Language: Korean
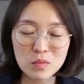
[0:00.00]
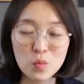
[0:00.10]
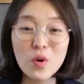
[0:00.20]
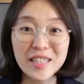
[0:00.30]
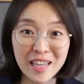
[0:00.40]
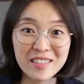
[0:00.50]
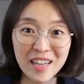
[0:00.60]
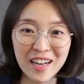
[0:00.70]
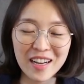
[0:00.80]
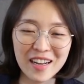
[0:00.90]
뭐가
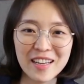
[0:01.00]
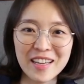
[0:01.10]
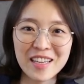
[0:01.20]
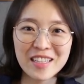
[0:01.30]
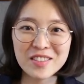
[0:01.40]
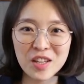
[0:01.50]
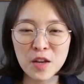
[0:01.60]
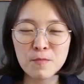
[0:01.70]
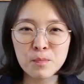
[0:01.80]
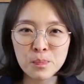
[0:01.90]
다른가?
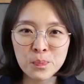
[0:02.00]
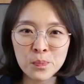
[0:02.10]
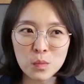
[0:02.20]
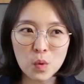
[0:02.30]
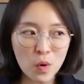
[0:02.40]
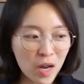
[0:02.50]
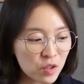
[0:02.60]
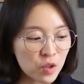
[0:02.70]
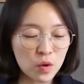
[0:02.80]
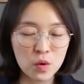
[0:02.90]
근데 뭐
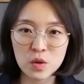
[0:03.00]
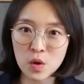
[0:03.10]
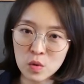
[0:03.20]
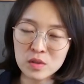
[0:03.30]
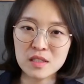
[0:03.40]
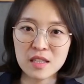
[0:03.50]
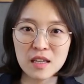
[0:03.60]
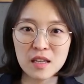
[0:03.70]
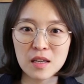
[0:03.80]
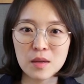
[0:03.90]
환경,
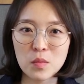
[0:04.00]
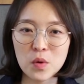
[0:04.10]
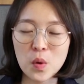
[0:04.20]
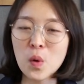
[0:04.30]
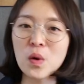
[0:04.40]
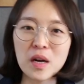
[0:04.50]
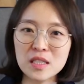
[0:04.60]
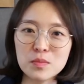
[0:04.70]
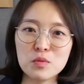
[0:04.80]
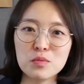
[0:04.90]
경제, 뭐 여러
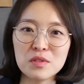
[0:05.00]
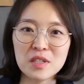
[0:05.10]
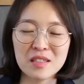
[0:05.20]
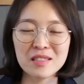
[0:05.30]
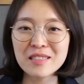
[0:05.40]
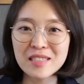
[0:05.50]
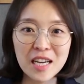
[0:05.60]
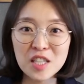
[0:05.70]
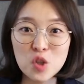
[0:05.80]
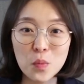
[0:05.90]
가지 부분들에서 큰
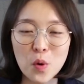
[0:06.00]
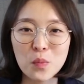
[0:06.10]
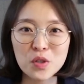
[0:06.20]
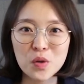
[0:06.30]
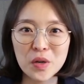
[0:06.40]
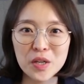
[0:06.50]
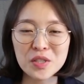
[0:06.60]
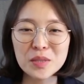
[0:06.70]
차이점이 없는 거예요.